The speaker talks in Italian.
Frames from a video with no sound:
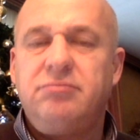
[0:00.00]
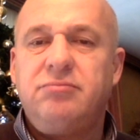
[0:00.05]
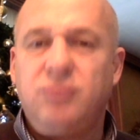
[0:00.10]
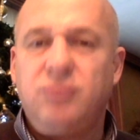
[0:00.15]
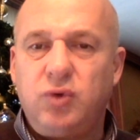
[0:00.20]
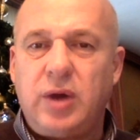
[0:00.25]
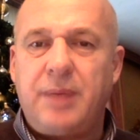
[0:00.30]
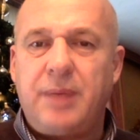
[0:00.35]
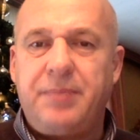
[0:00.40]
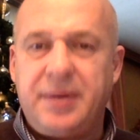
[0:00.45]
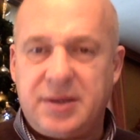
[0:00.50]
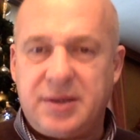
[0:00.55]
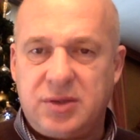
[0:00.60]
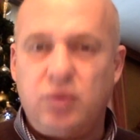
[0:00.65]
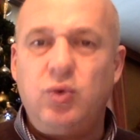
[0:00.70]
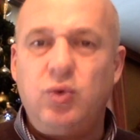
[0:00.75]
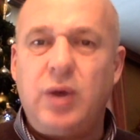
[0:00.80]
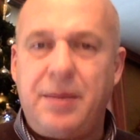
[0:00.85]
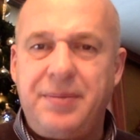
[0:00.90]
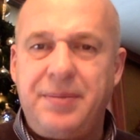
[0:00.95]
una, per,
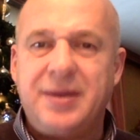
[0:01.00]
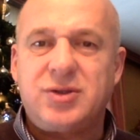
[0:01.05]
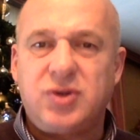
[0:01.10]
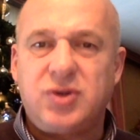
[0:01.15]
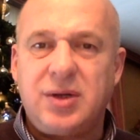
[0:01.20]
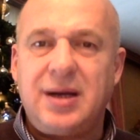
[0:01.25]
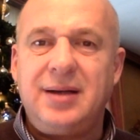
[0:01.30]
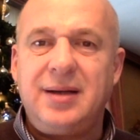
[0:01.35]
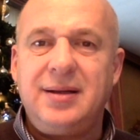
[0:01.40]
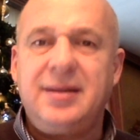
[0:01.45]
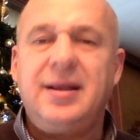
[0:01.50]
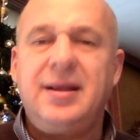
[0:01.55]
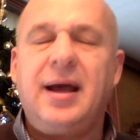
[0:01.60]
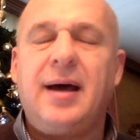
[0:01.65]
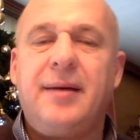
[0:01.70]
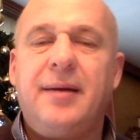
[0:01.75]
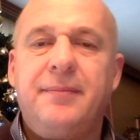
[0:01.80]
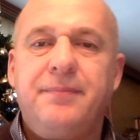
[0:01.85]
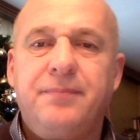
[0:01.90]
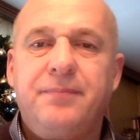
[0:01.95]
una
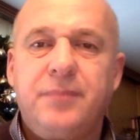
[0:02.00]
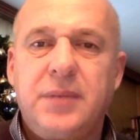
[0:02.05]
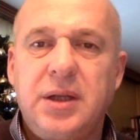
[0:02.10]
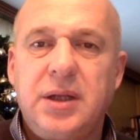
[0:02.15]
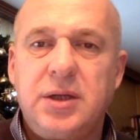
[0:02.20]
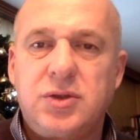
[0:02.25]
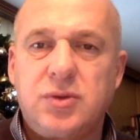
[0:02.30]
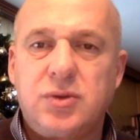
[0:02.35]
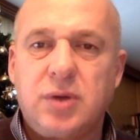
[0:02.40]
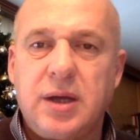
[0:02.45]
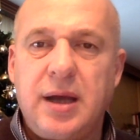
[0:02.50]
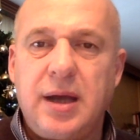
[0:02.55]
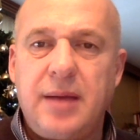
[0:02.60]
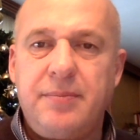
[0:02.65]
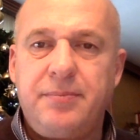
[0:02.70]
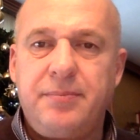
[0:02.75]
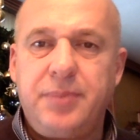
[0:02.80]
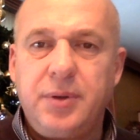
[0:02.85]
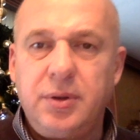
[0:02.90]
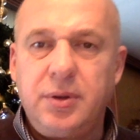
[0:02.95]
personalità nel suo
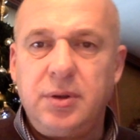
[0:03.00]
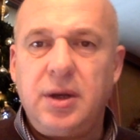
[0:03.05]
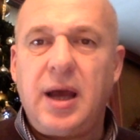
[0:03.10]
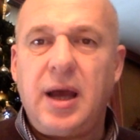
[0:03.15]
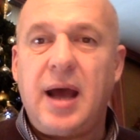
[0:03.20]
campo,